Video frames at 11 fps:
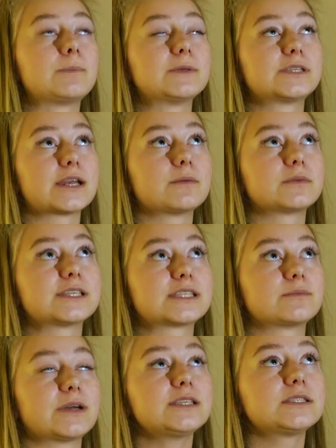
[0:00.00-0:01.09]
И писали мне
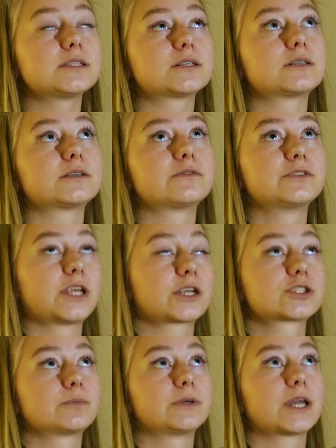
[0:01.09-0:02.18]
смс э, в
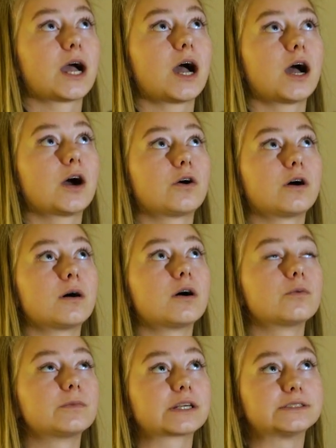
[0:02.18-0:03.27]
директ, чтобы я
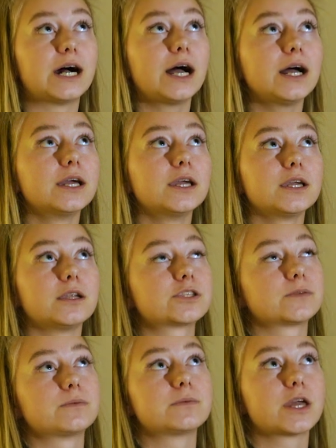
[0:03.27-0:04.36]
э, умерла, или
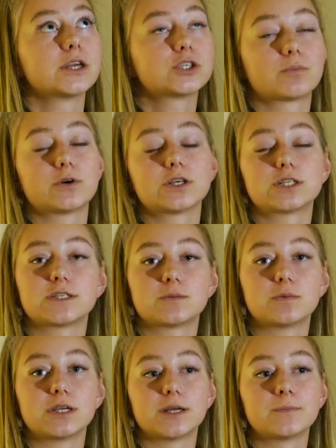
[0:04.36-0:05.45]
чтобы меня еще больше
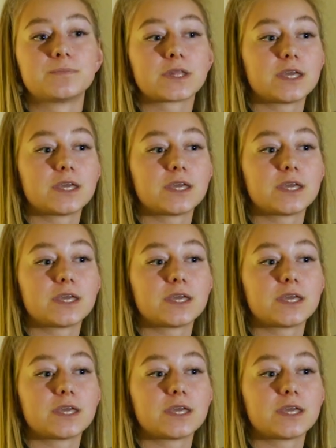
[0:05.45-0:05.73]
избили.